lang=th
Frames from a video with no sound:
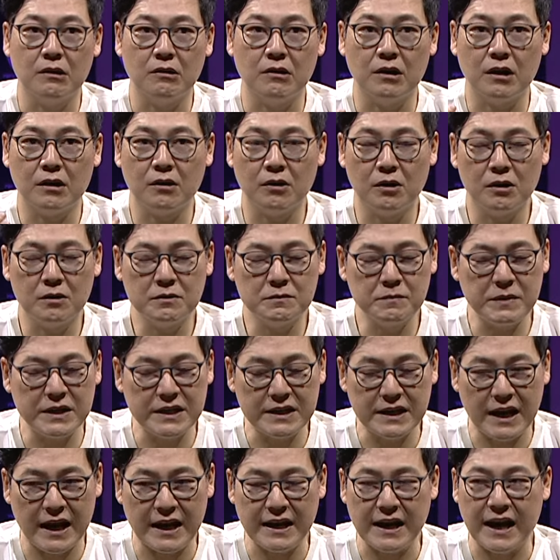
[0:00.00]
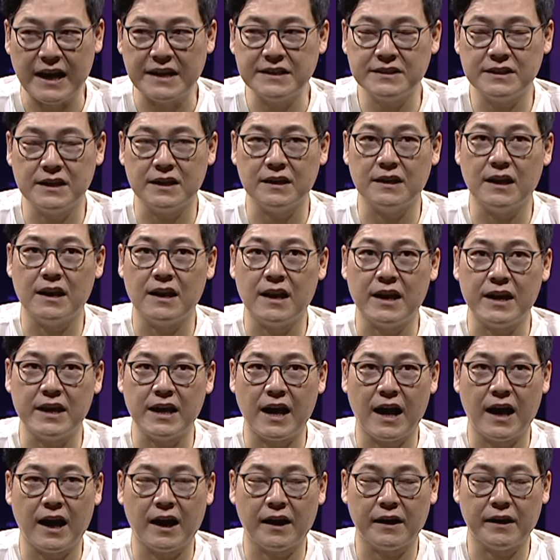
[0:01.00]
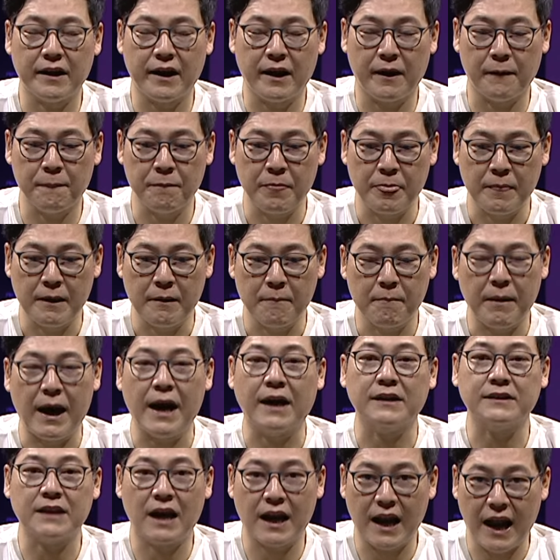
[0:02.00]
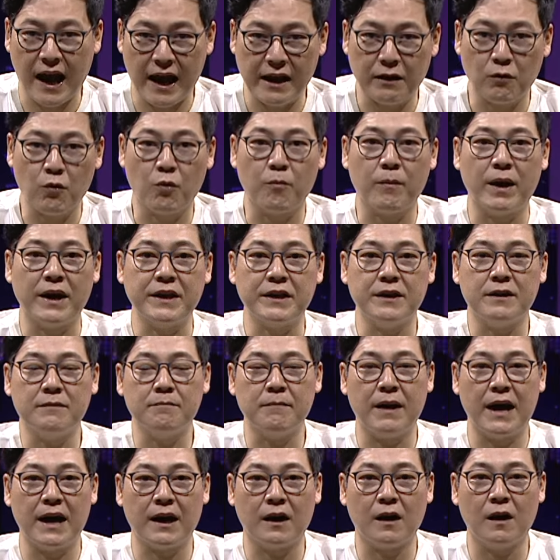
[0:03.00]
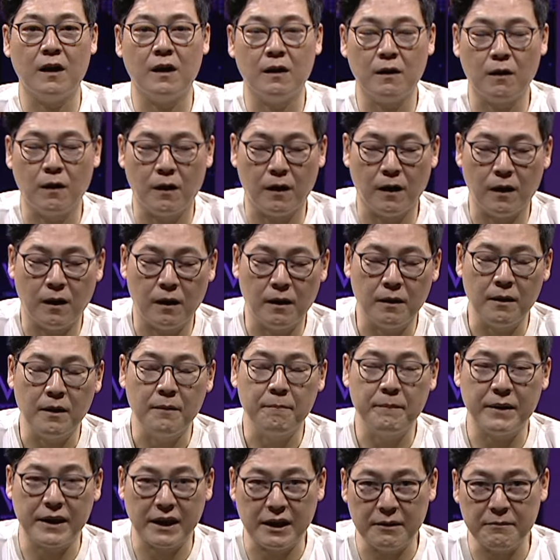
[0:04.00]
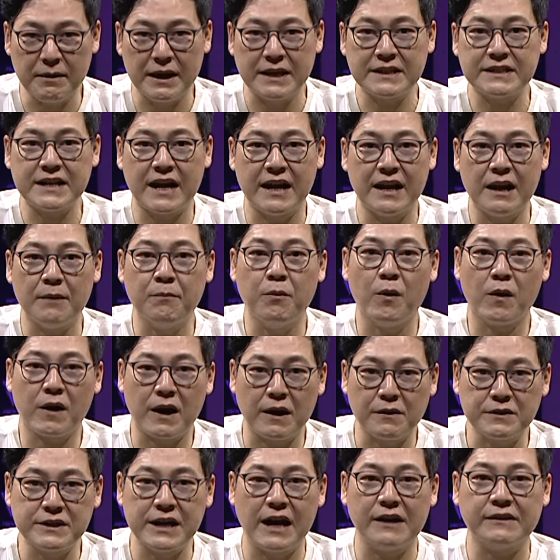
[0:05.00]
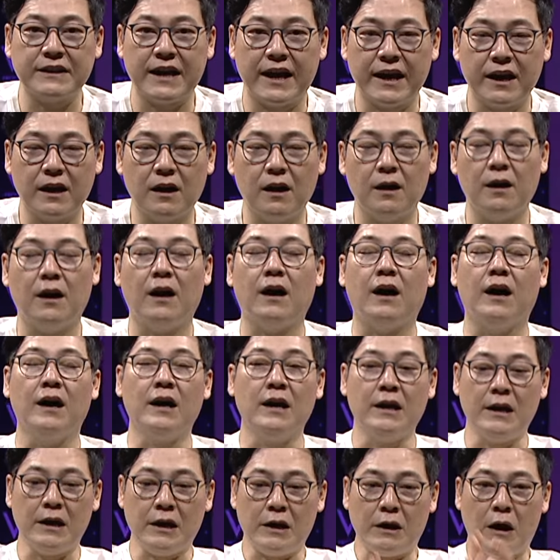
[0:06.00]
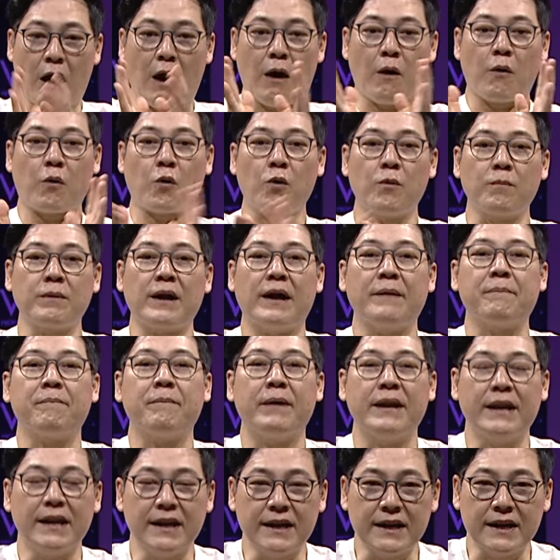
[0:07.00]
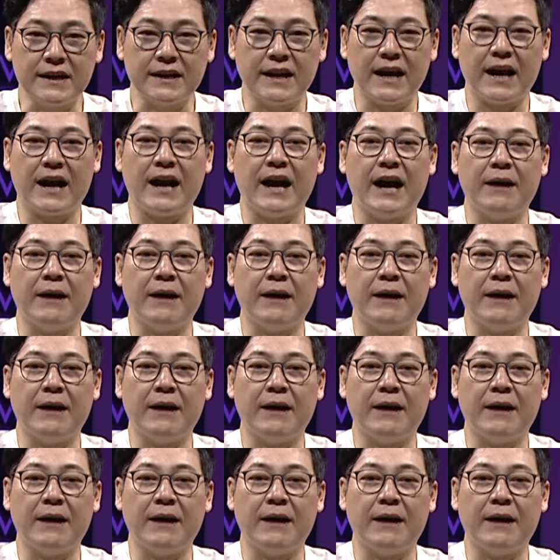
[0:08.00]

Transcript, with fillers: แล้วก็มีหลาย ๆ สิ่งหลาย ๆ อย่างเนี่ยพังทลายลงมาเยอะมากก็ขอเป็นกำลังใจ แล้วพวกเราชาวไทยก็ร่วมกันเป็นหนึ่งนะค